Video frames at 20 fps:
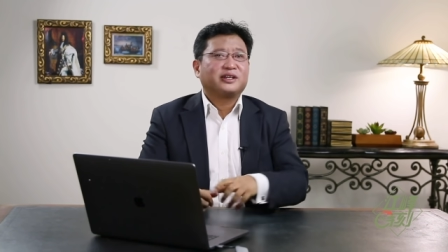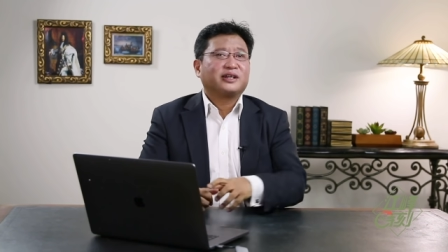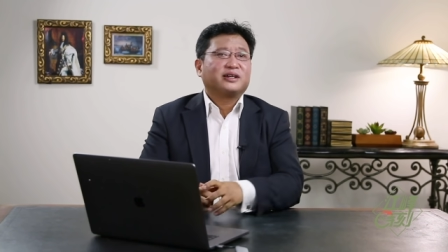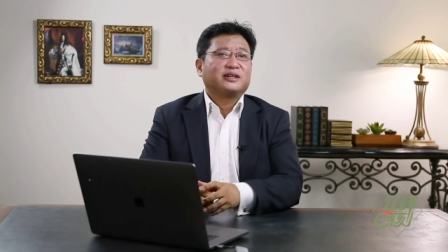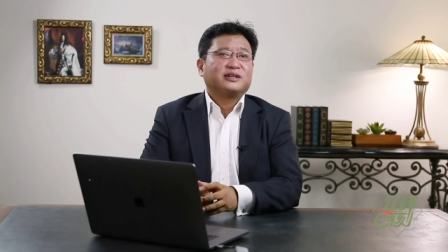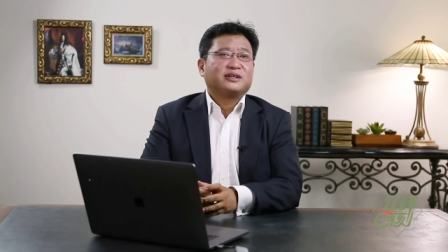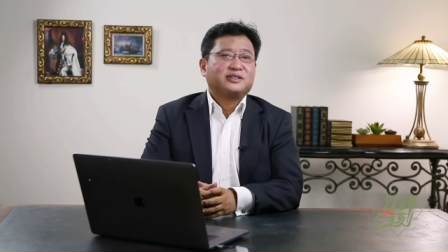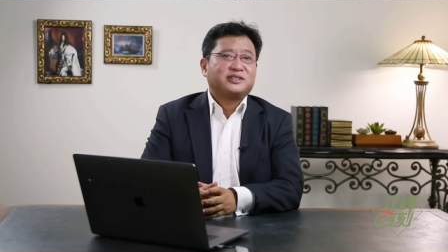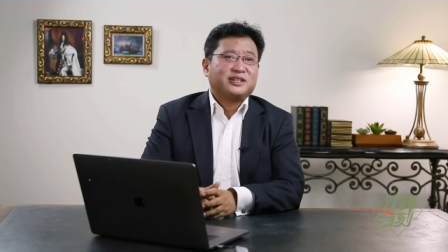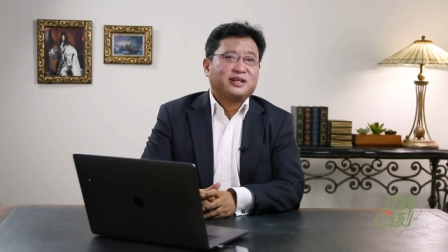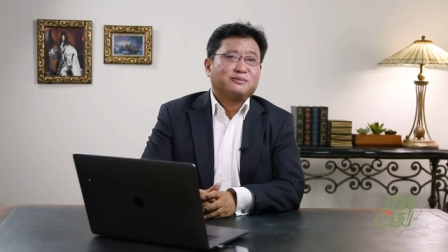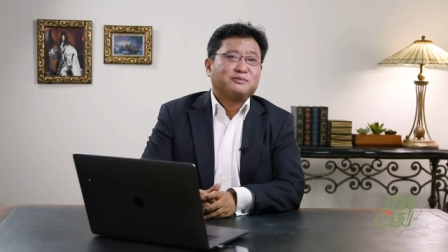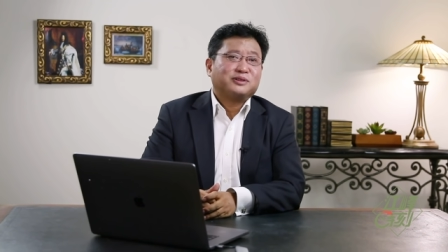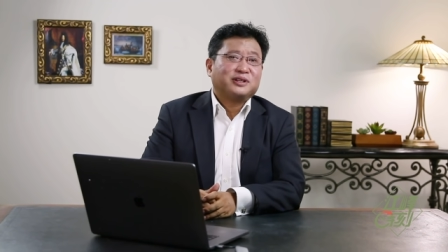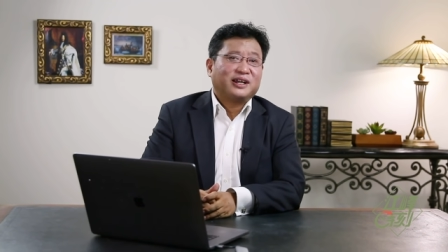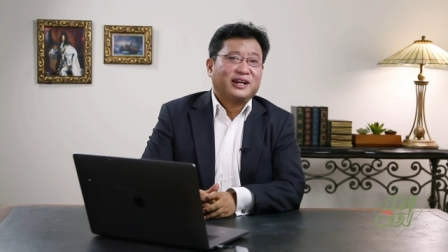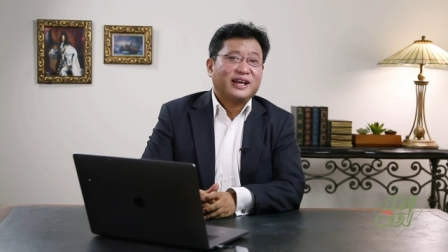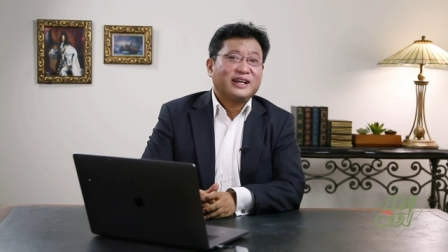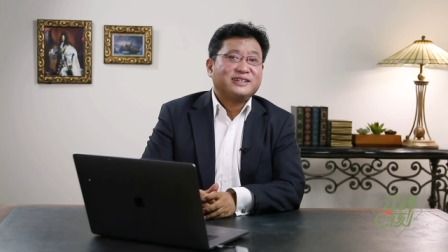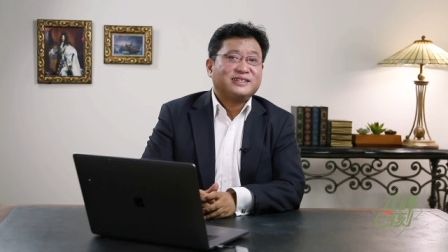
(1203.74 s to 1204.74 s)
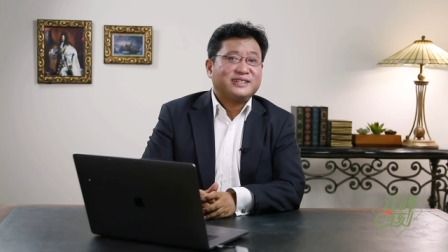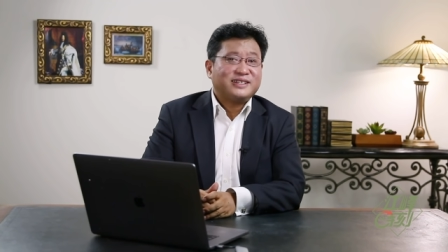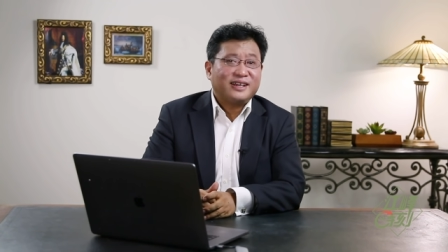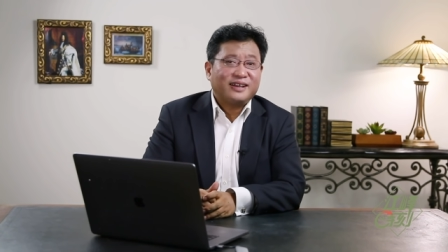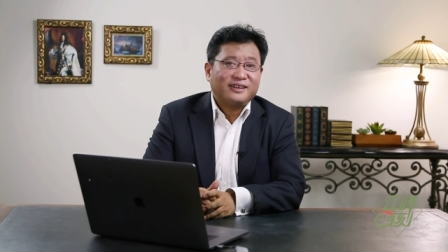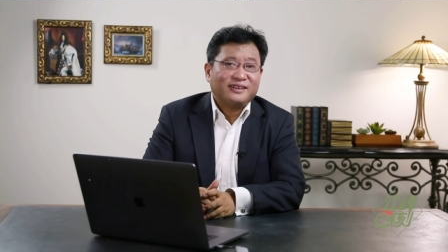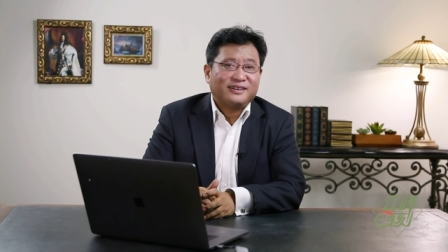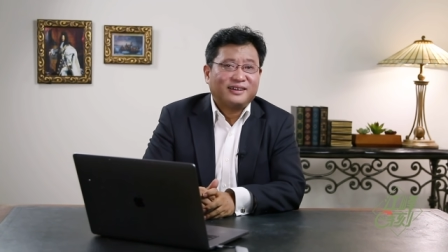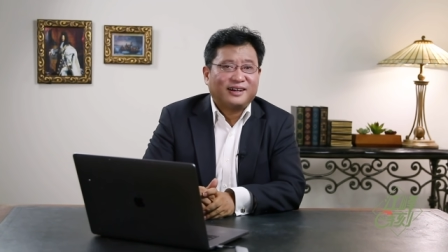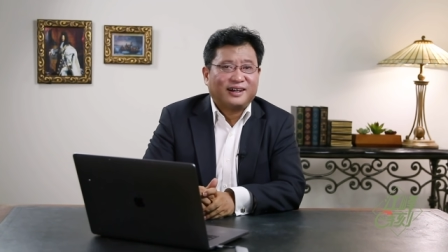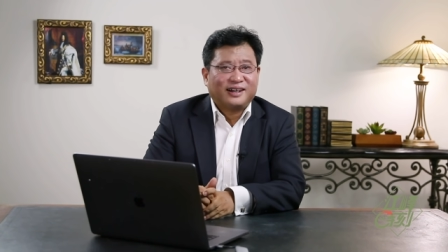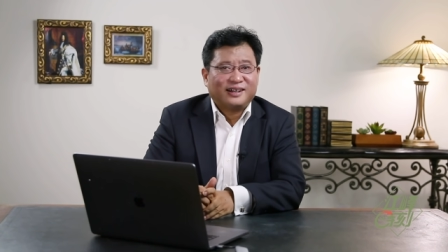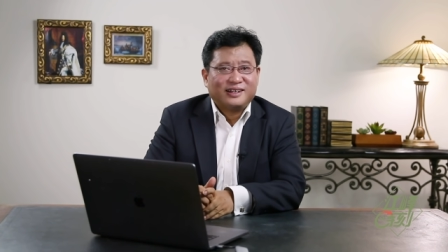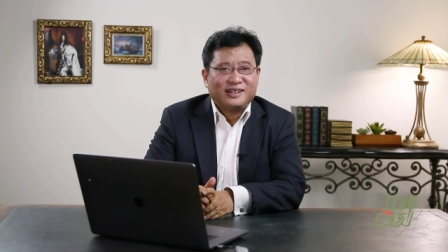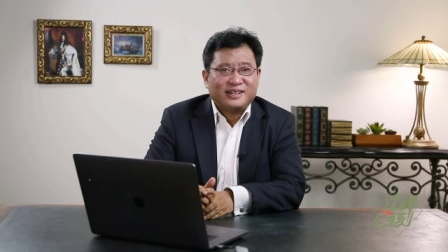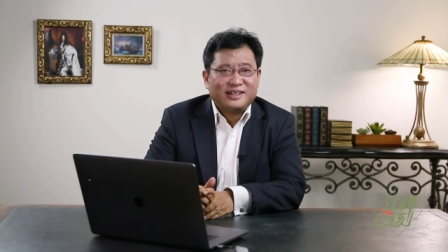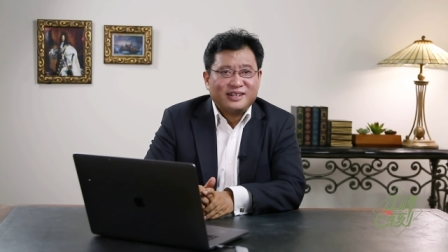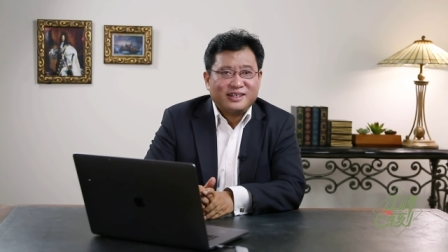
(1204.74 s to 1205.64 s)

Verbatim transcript: 那个节目的链接啊。